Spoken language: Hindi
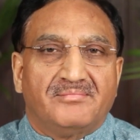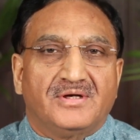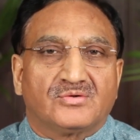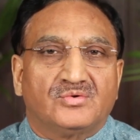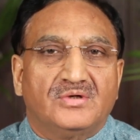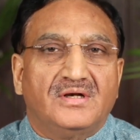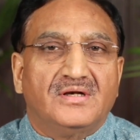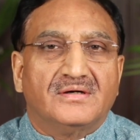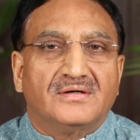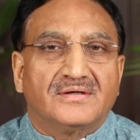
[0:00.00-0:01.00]

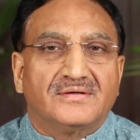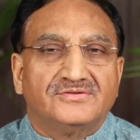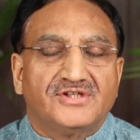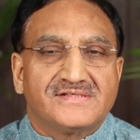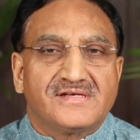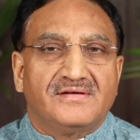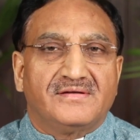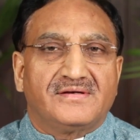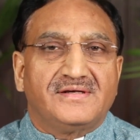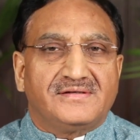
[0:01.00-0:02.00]
बिल्कुल जैसे
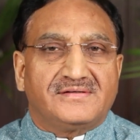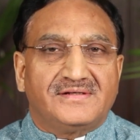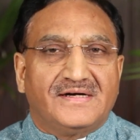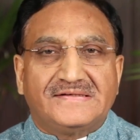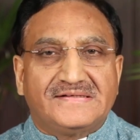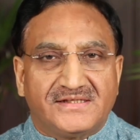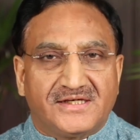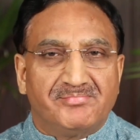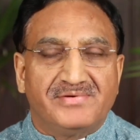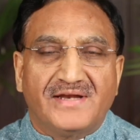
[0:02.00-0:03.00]
रीढ़ की हड्डी
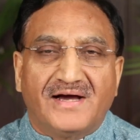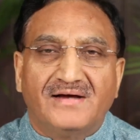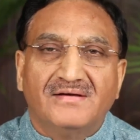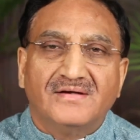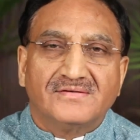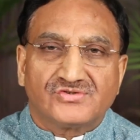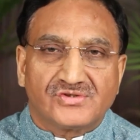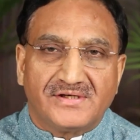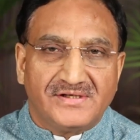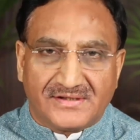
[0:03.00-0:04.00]
के बिना
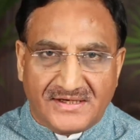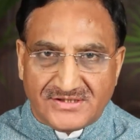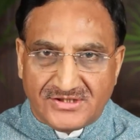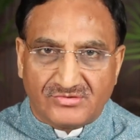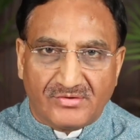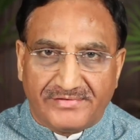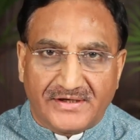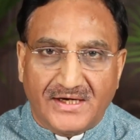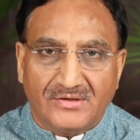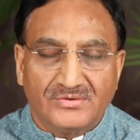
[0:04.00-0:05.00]
शरीर का अस्तित्व
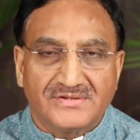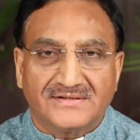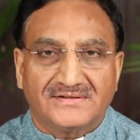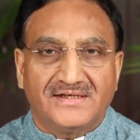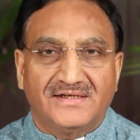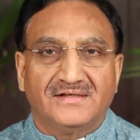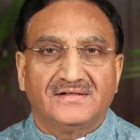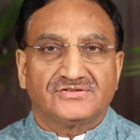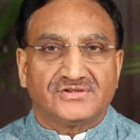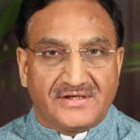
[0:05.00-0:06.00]
बेकार हो जाता है
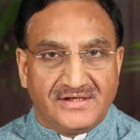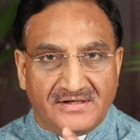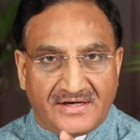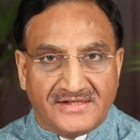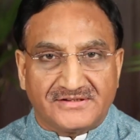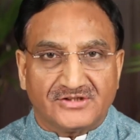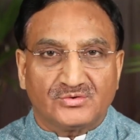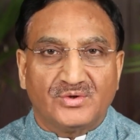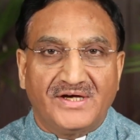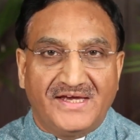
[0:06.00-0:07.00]
शरीर रहता
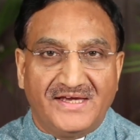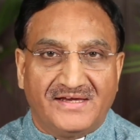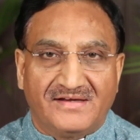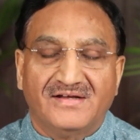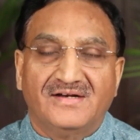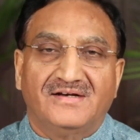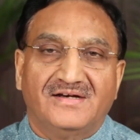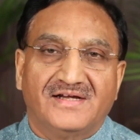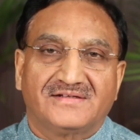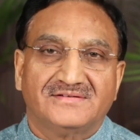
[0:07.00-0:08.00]
तो है
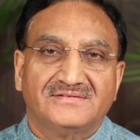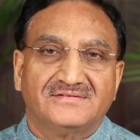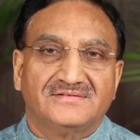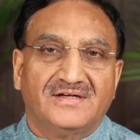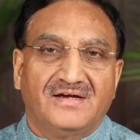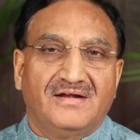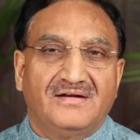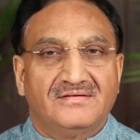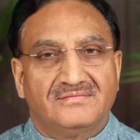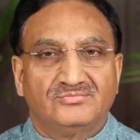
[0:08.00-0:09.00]
लेकिन
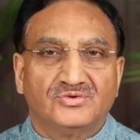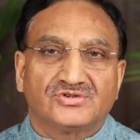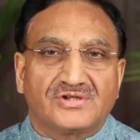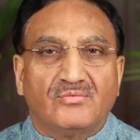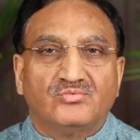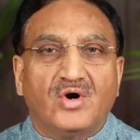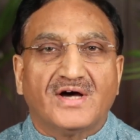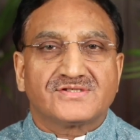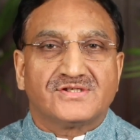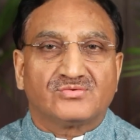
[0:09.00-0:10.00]
उसका वो
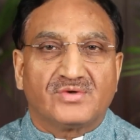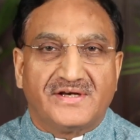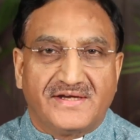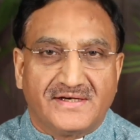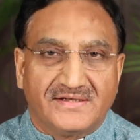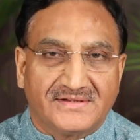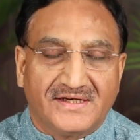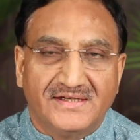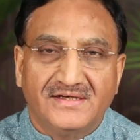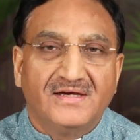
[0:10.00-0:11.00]
अस्तित्व नहीं रहता
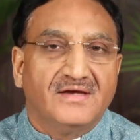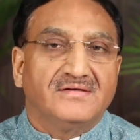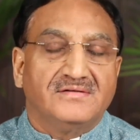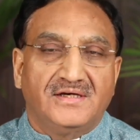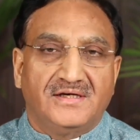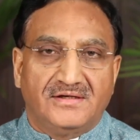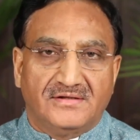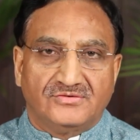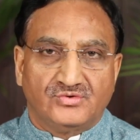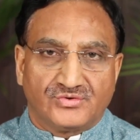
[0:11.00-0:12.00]
है ये
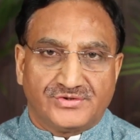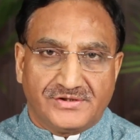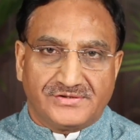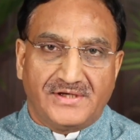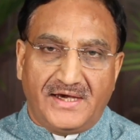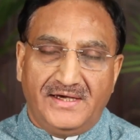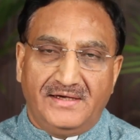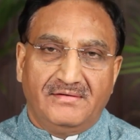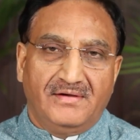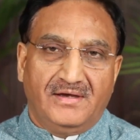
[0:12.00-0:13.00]
जो शिक्षा है